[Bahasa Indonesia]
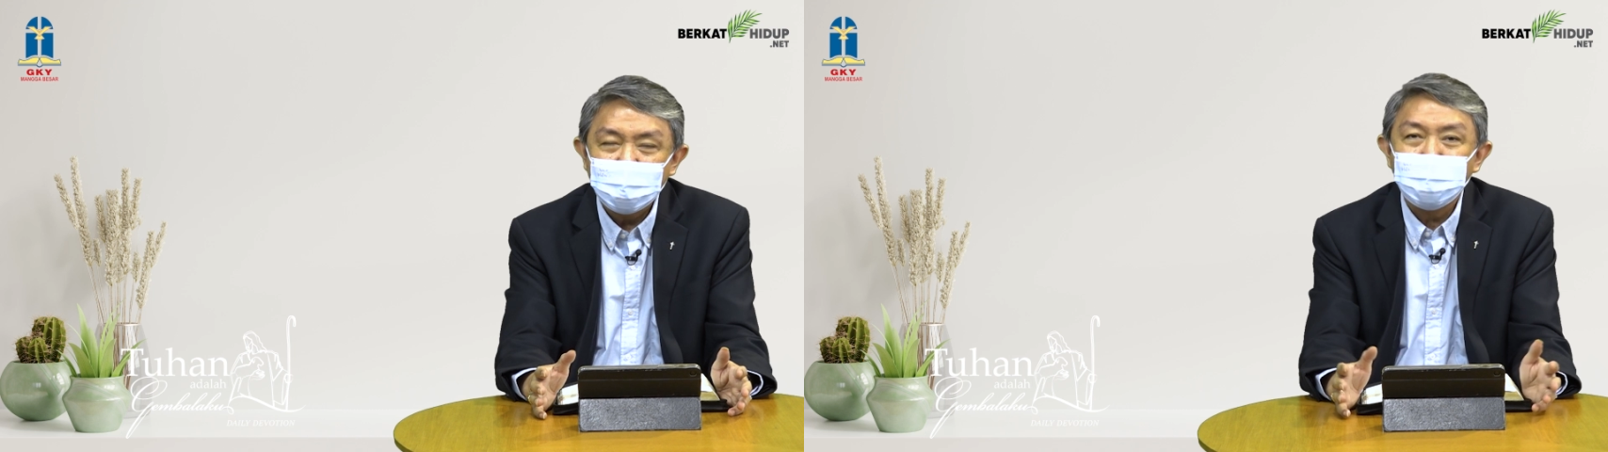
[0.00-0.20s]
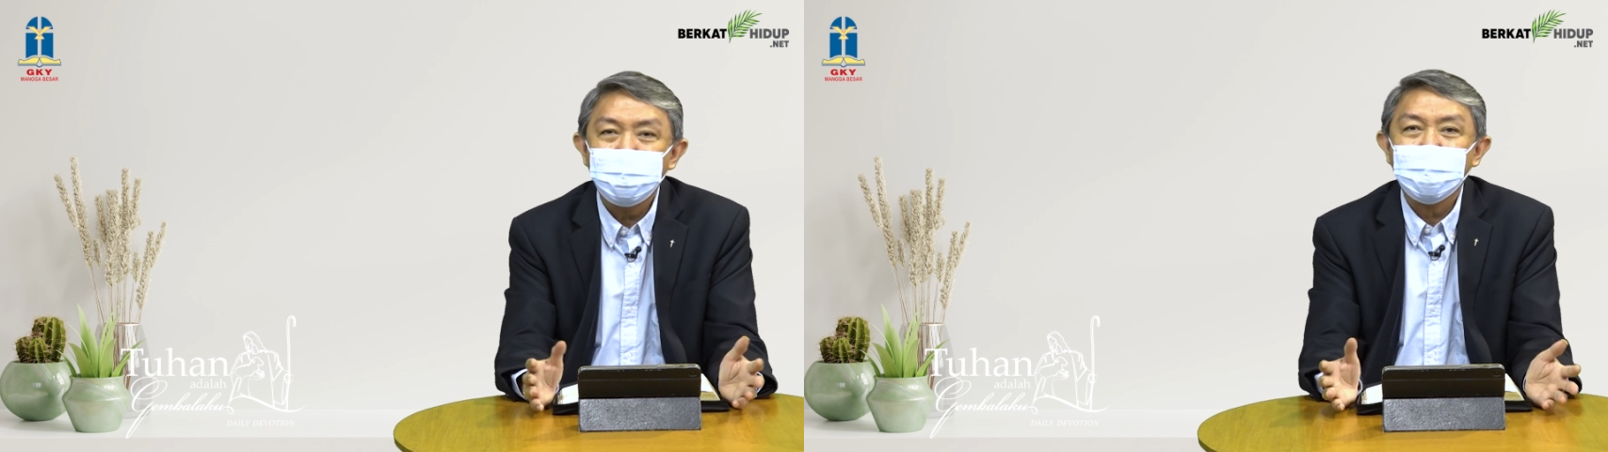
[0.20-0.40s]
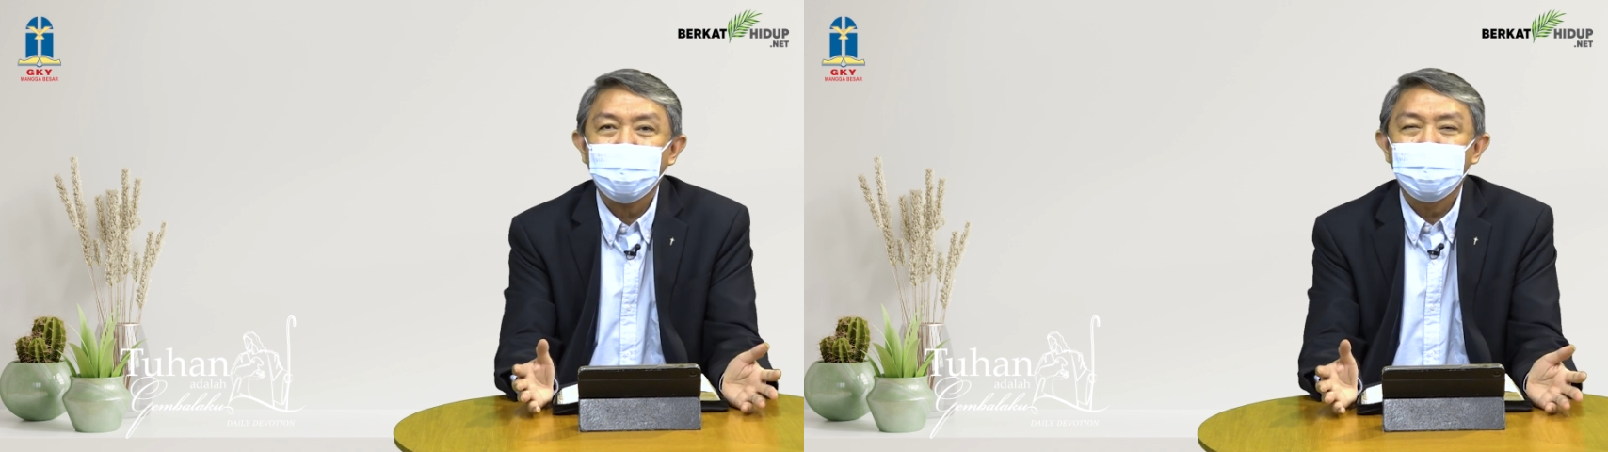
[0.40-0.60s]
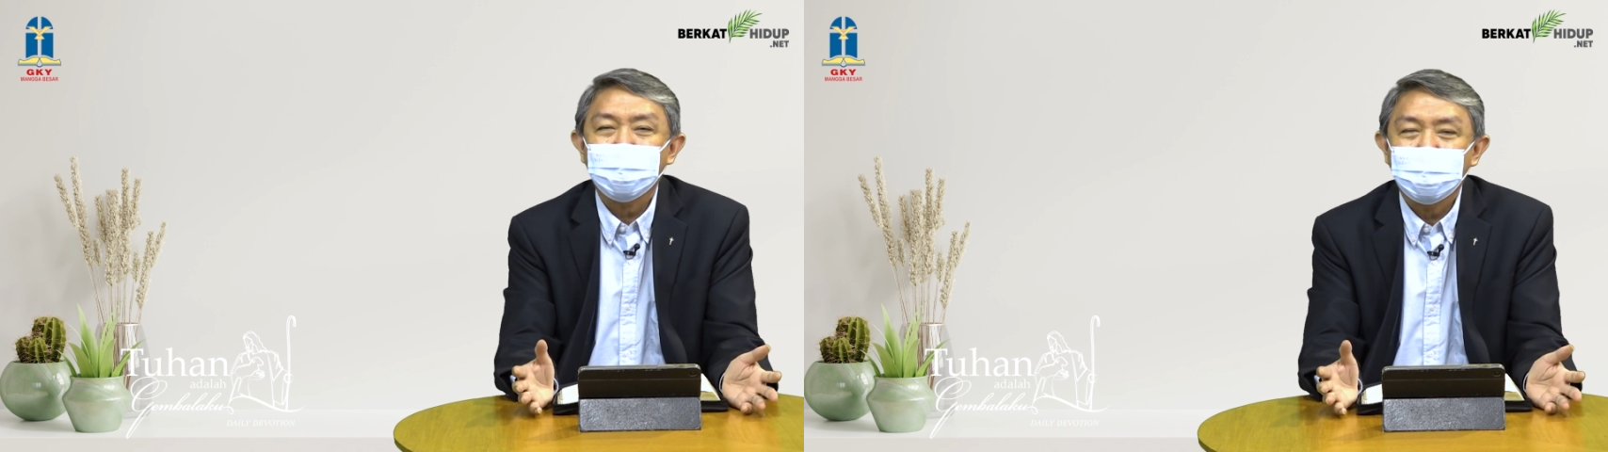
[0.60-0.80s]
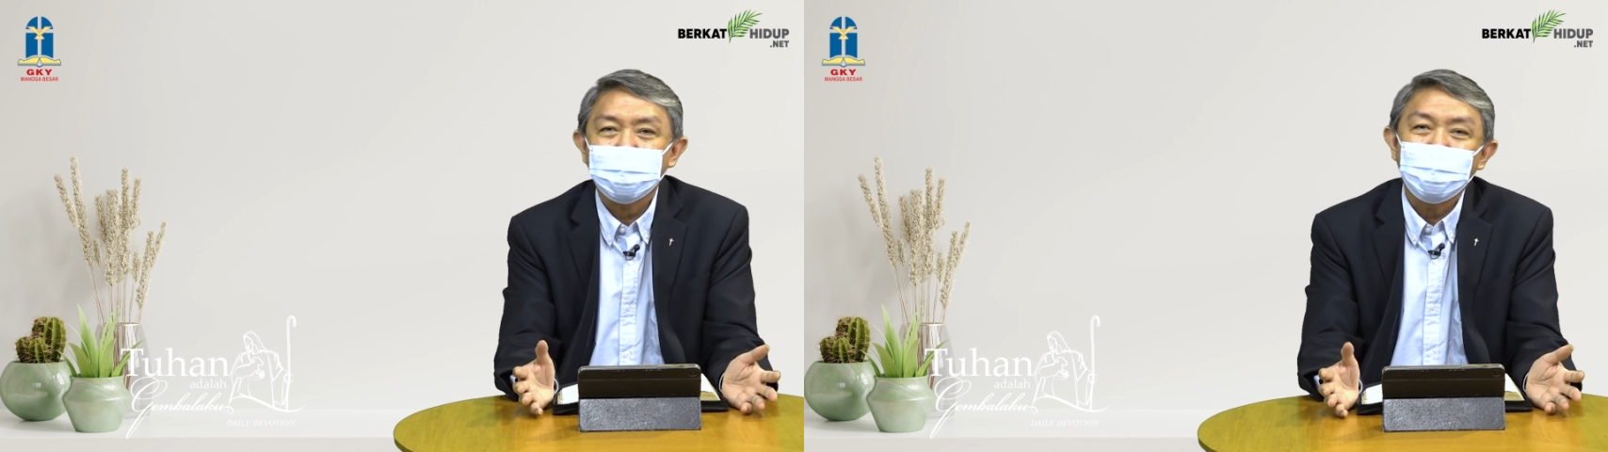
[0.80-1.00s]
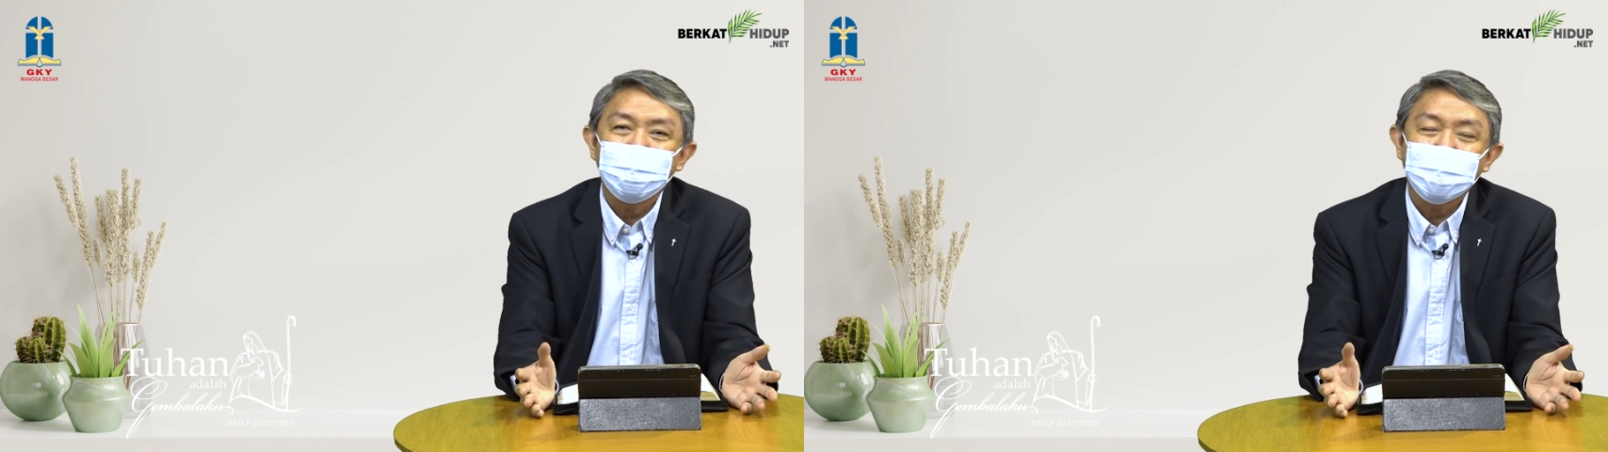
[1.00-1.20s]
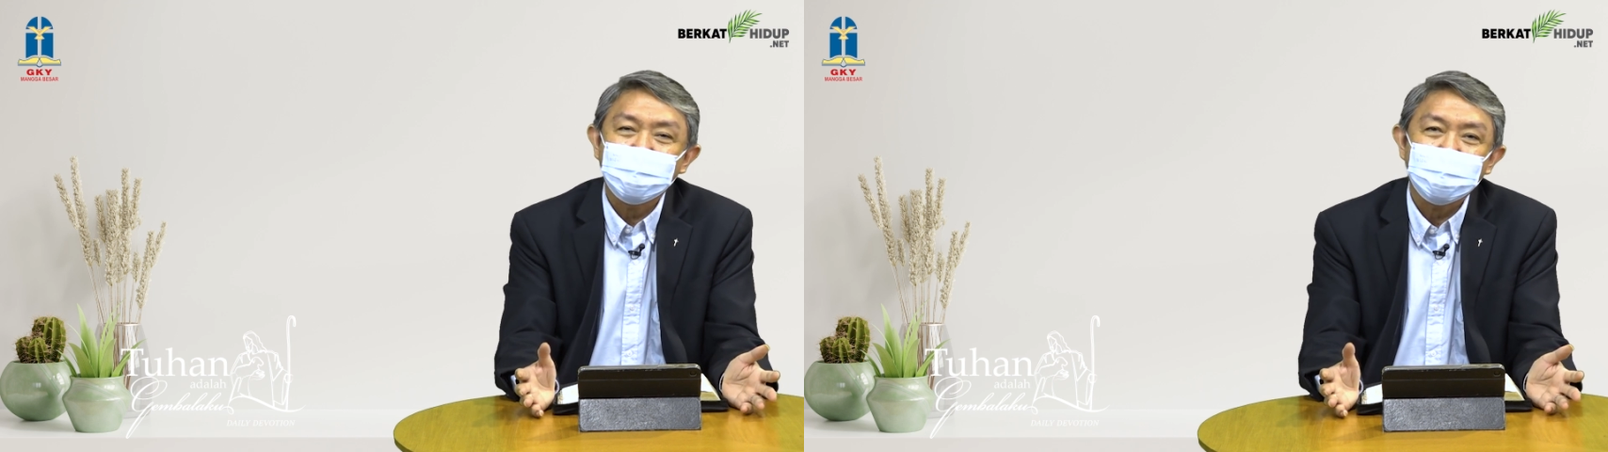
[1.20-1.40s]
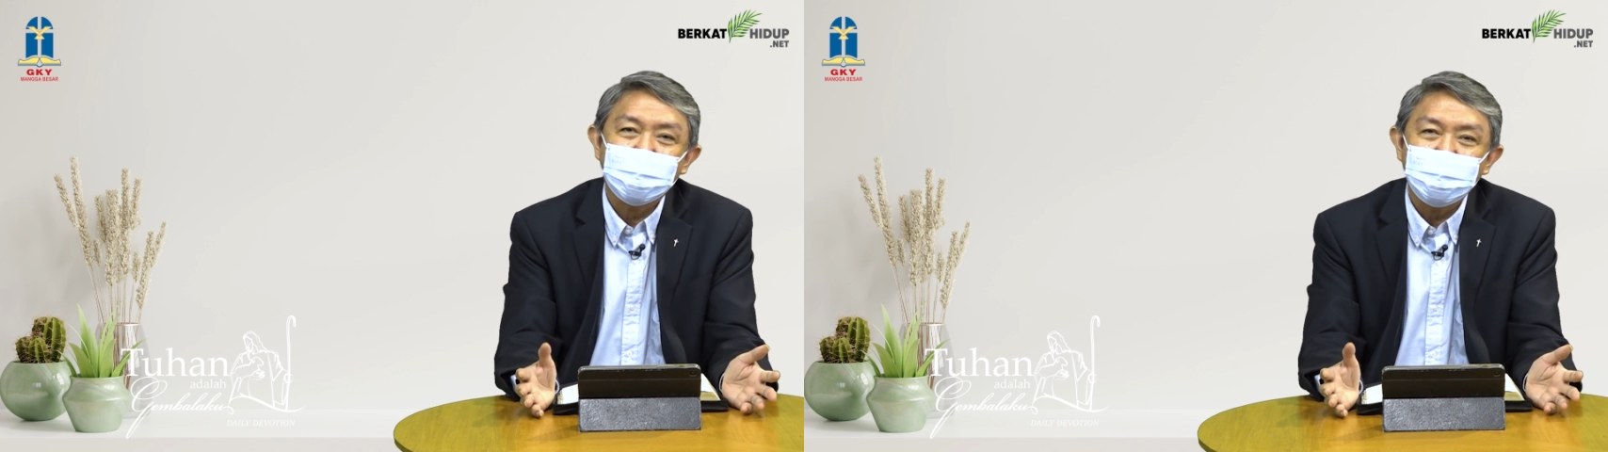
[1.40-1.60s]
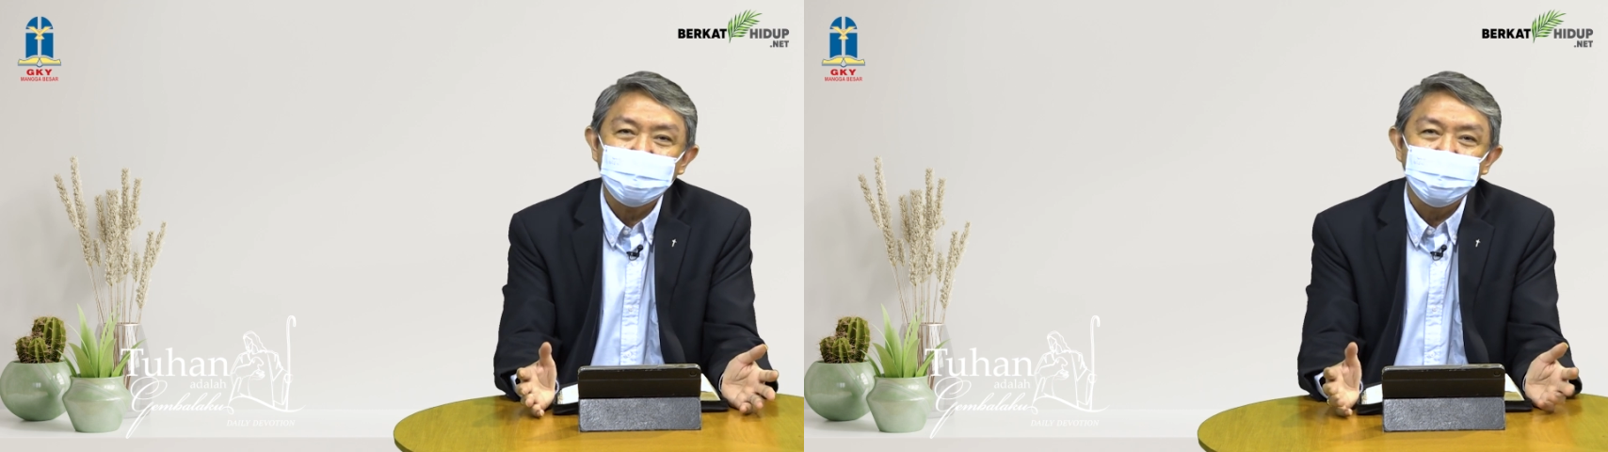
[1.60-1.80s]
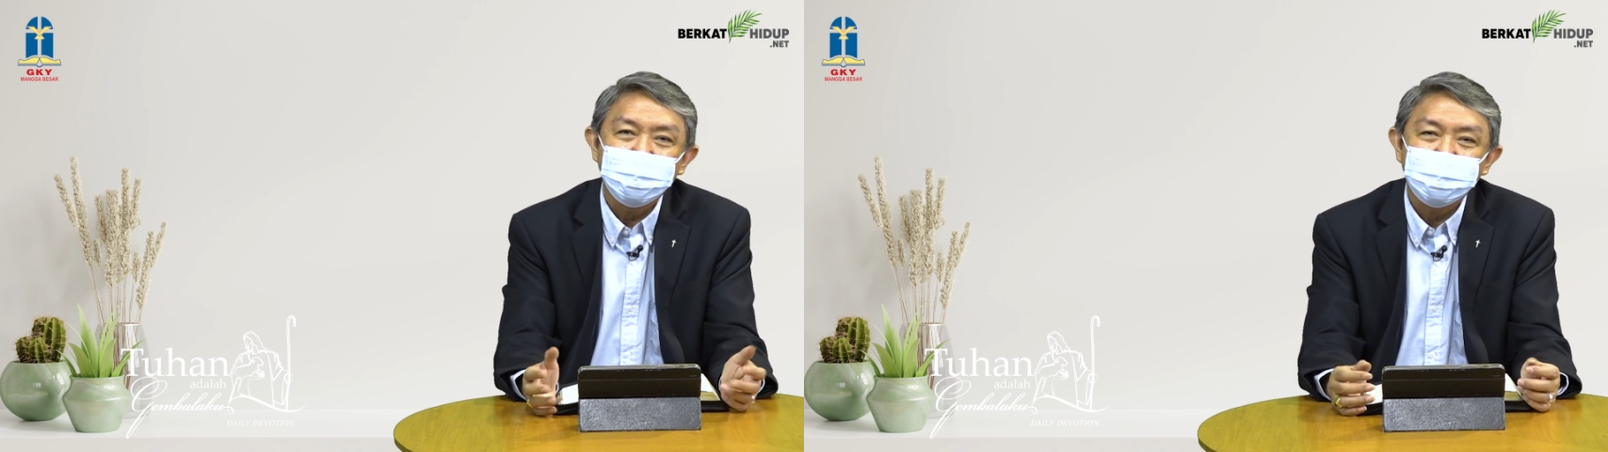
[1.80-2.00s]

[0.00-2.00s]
Apakah makna kehidupan kita itu?